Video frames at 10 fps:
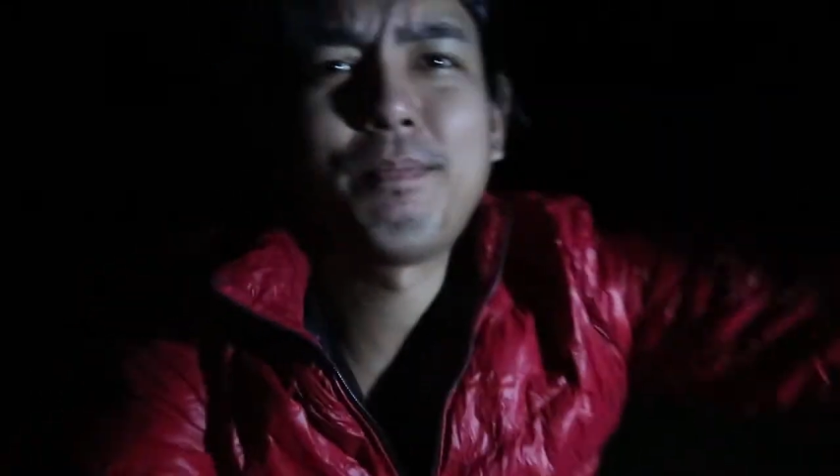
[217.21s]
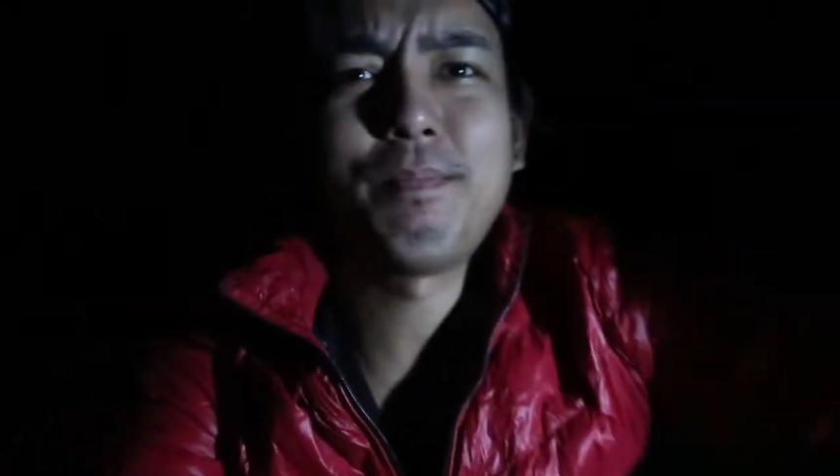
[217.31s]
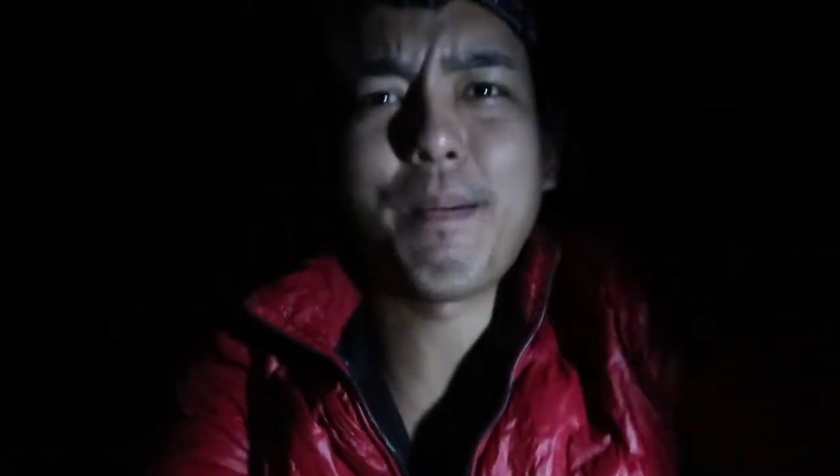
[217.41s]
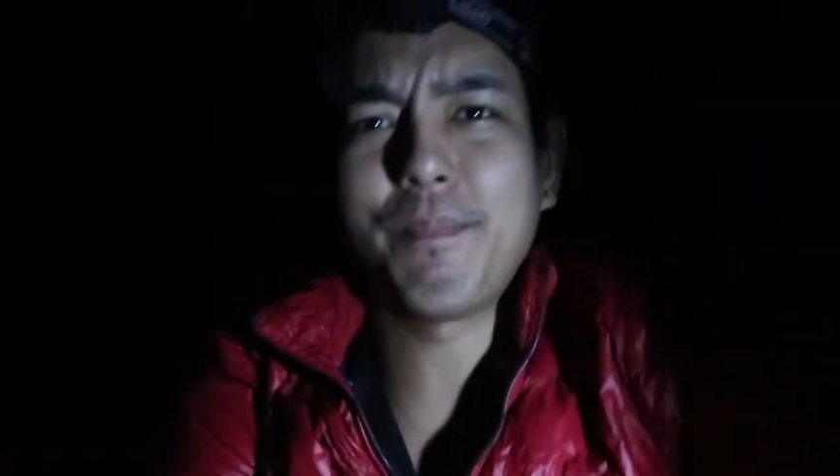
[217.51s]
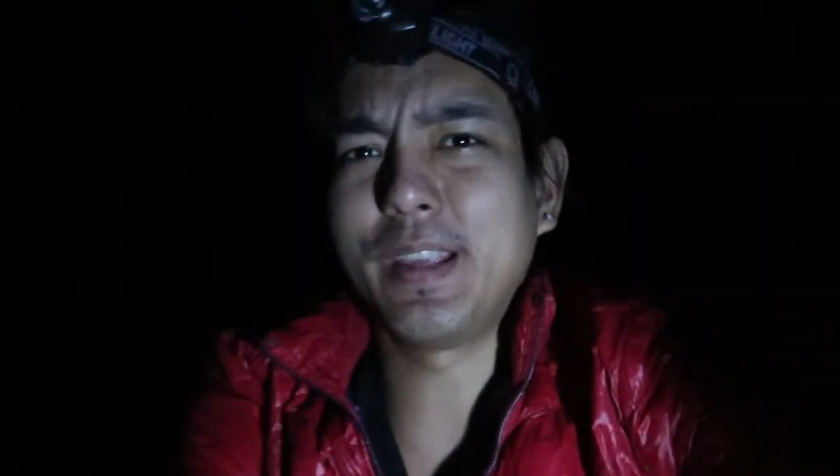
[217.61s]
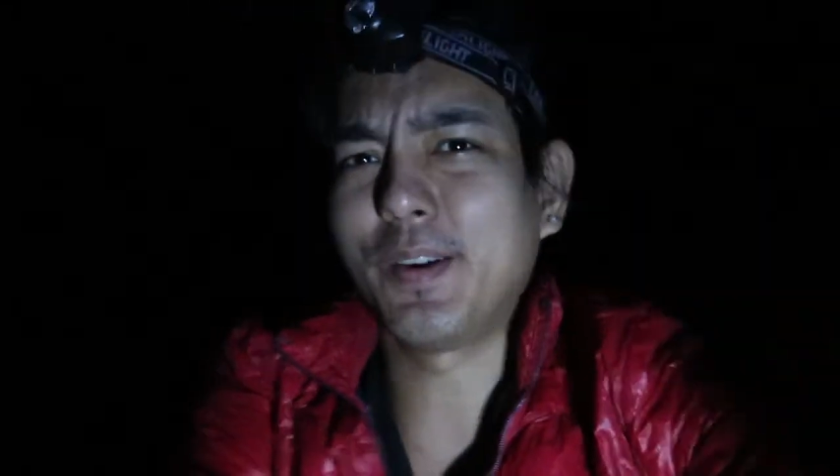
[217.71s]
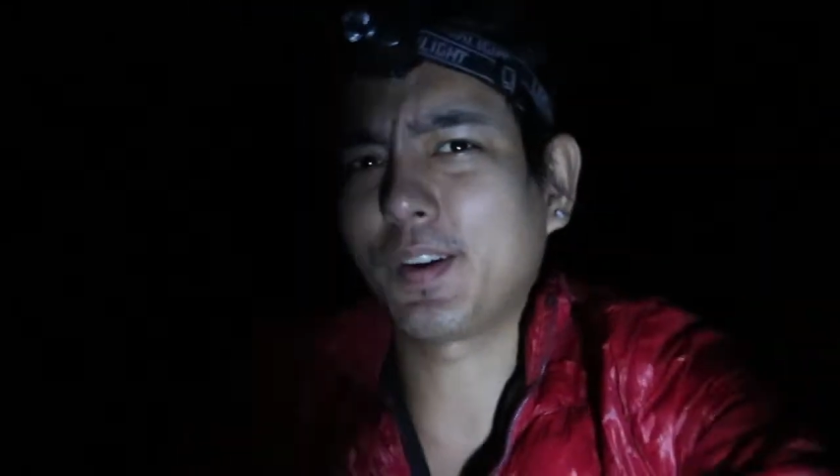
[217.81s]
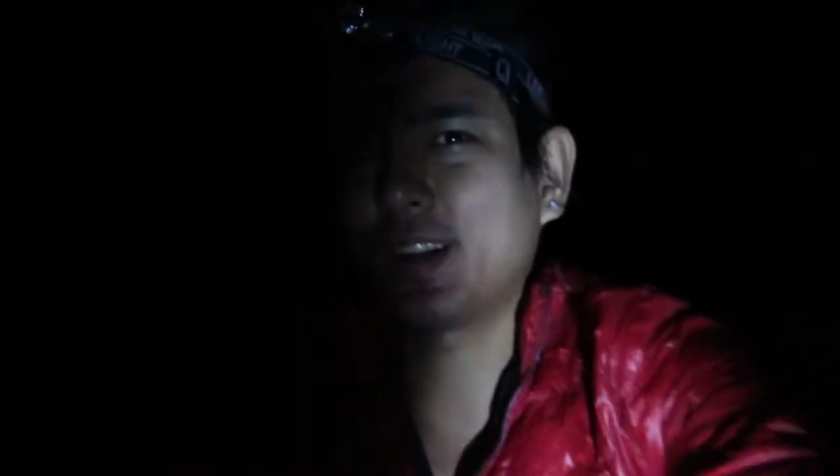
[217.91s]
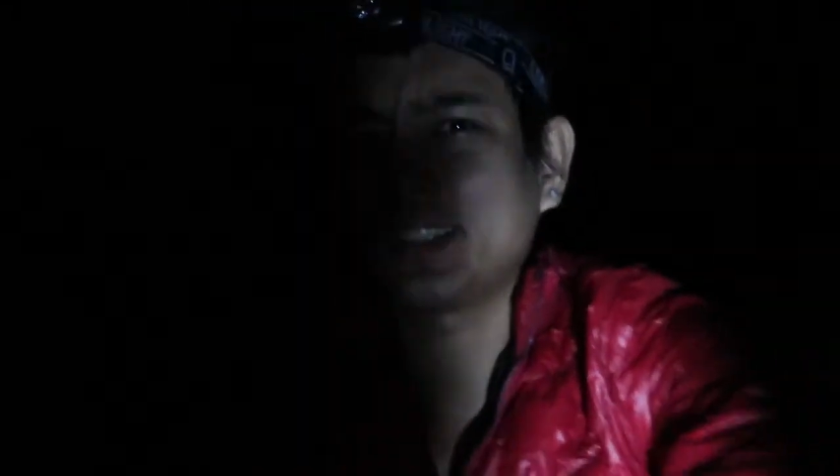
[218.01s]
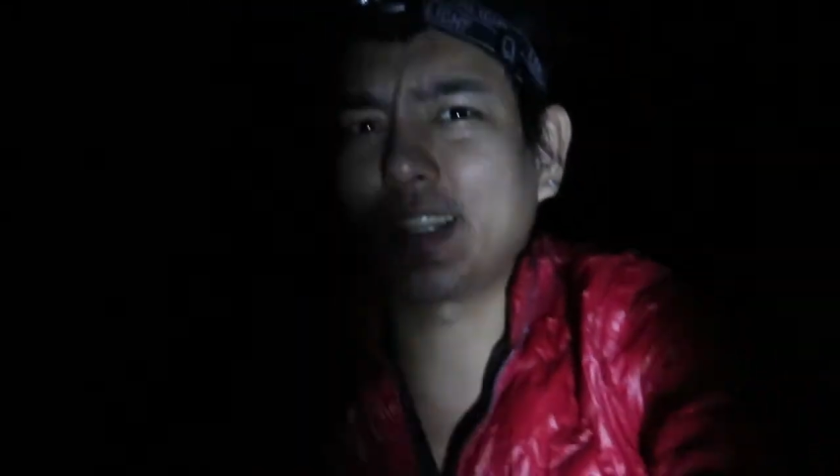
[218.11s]
แป๊บเดียว
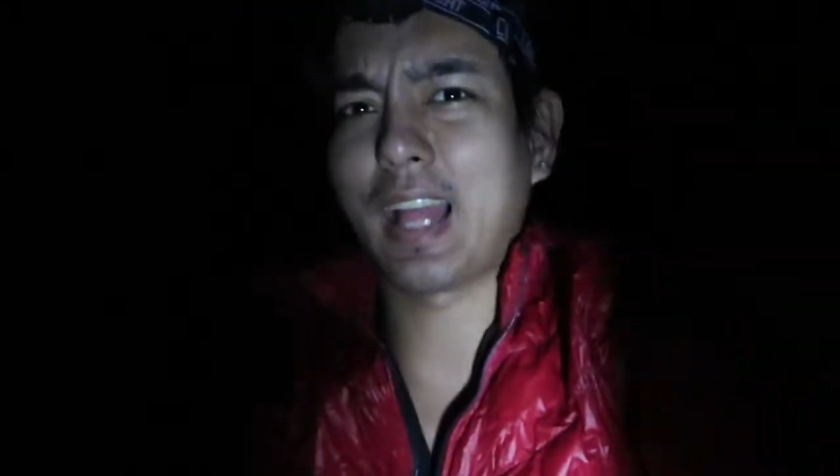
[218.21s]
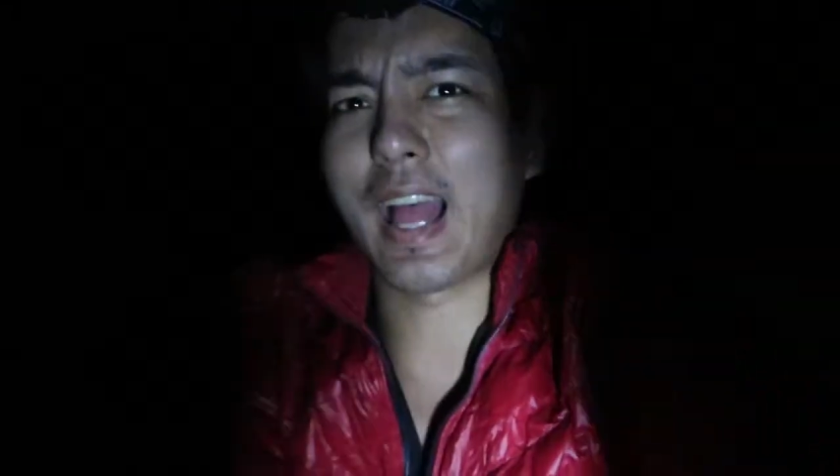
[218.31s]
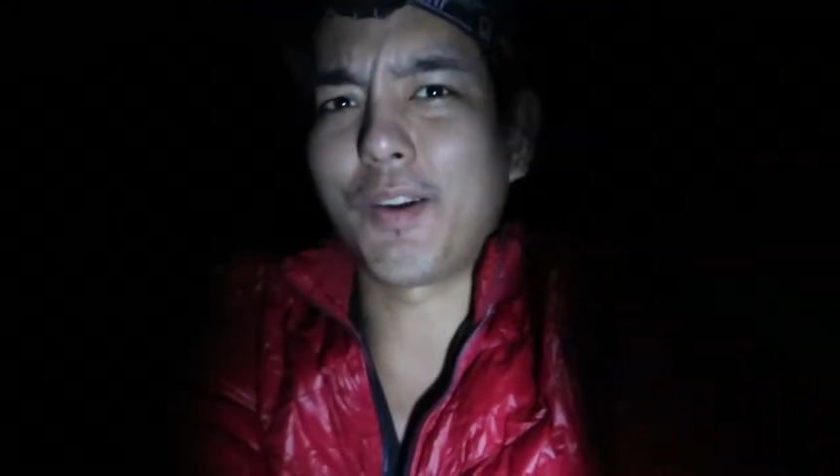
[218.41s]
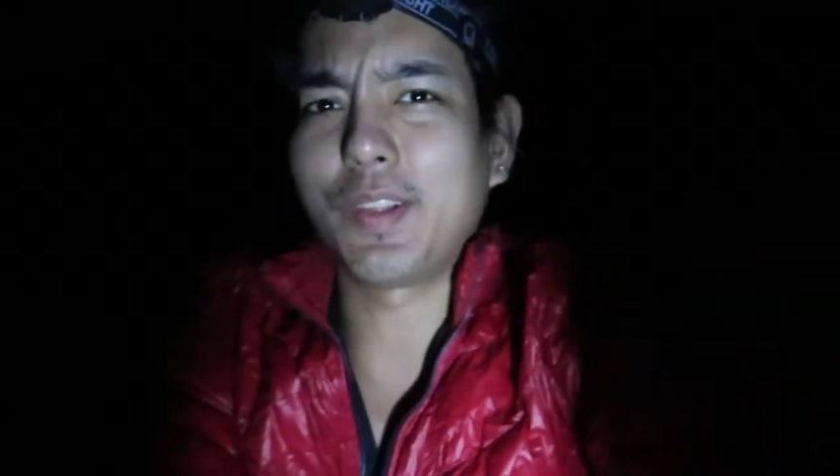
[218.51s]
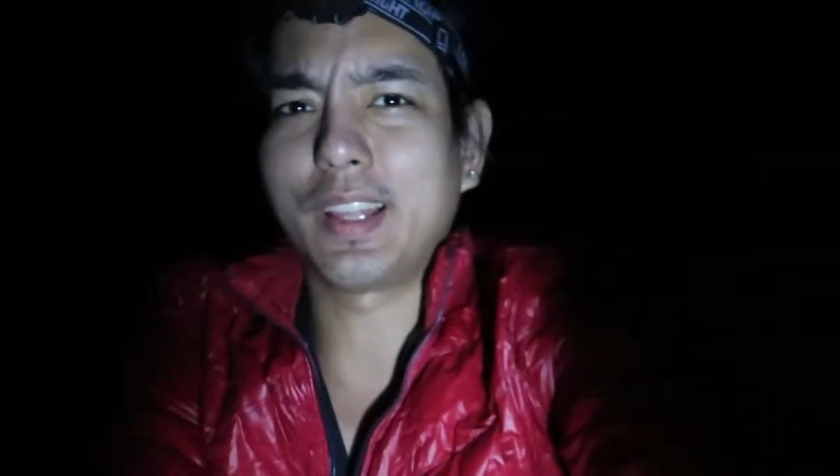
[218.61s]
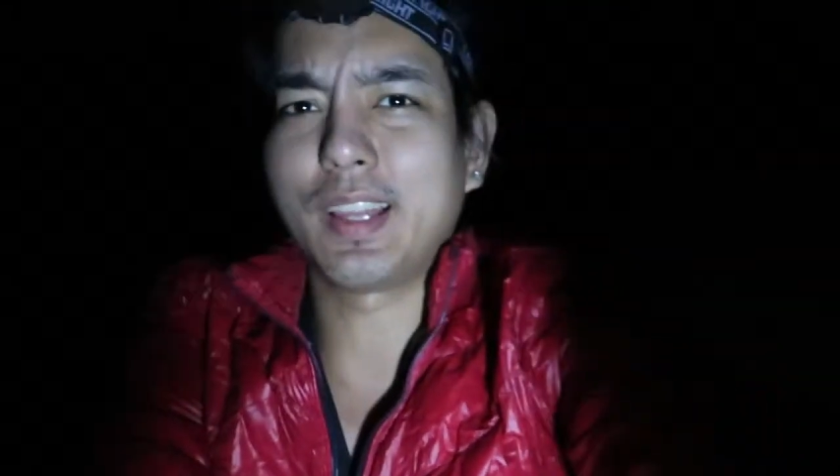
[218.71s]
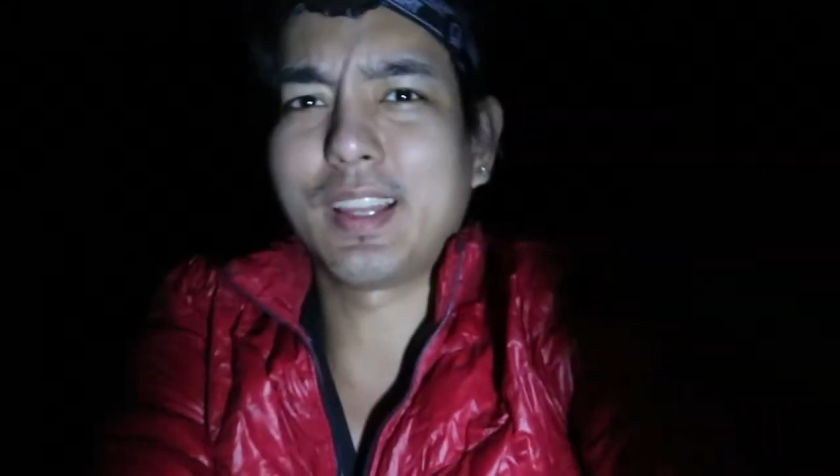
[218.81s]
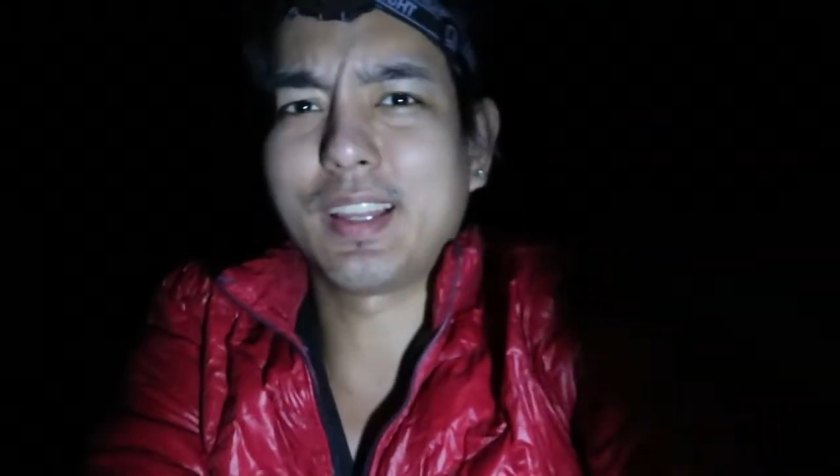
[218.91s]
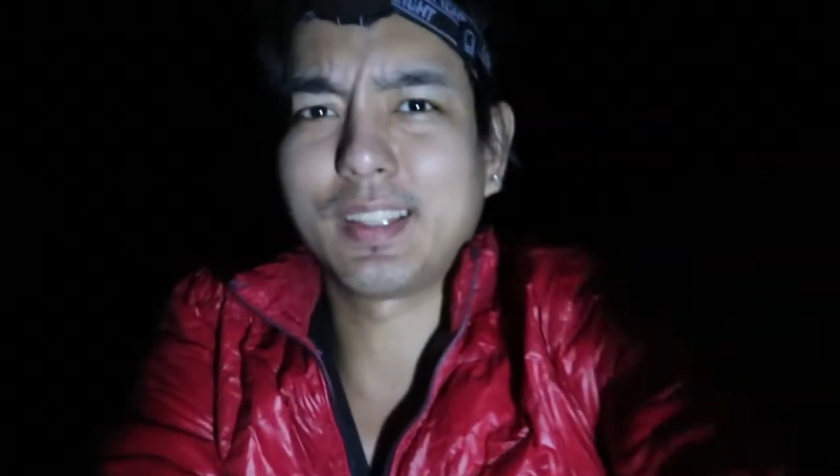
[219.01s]
ก็จะหนาวแล้วนะฮะ